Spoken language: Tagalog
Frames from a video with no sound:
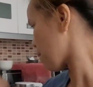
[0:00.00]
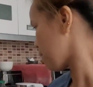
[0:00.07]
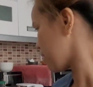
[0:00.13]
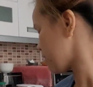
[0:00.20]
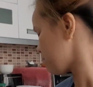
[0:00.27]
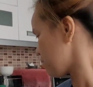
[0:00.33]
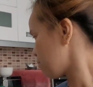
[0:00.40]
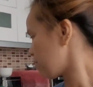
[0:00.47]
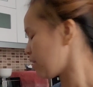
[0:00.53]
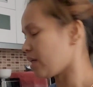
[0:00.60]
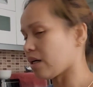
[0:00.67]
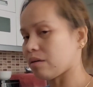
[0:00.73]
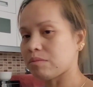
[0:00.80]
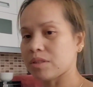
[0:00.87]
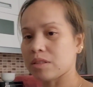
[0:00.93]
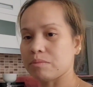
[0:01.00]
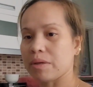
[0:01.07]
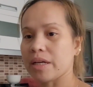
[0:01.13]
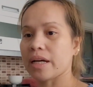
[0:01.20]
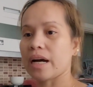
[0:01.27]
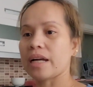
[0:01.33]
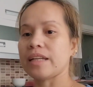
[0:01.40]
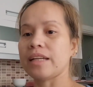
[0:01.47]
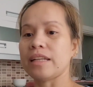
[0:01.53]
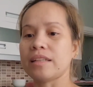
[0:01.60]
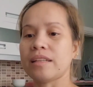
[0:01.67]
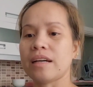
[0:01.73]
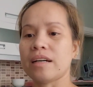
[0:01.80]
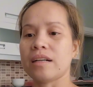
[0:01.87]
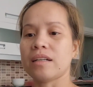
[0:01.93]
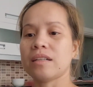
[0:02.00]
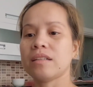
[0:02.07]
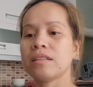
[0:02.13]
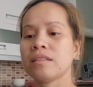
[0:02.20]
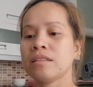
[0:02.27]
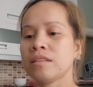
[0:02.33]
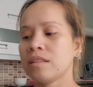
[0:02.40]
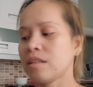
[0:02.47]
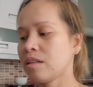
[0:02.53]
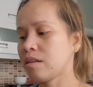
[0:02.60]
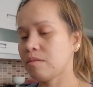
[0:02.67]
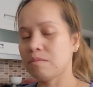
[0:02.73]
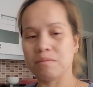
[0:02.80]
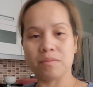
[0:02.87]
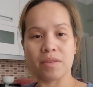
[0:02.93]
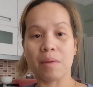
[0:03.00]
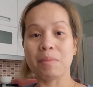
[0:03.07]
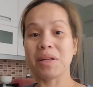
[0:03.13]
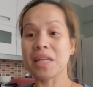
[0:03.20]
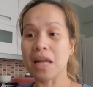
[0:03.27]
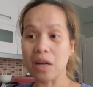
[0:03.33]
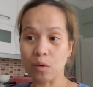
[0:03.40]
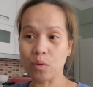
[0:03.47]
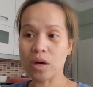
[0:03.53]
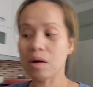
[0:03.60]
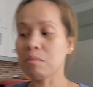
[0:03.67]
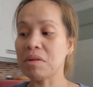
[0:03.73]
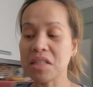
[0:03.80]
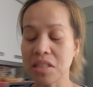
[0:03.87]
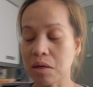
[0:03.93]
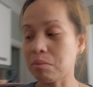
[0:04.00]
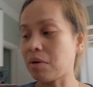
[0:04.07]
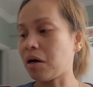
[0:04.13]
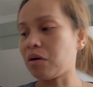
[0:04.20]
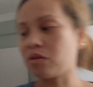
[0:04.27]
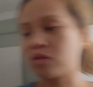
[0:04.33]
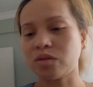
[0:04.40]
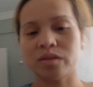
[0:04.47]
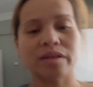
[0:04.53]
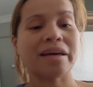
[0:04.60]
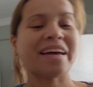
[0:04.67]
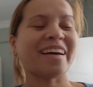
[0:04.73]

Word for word: kami ni Baby Loves may kanin na kami dalawa may sabaw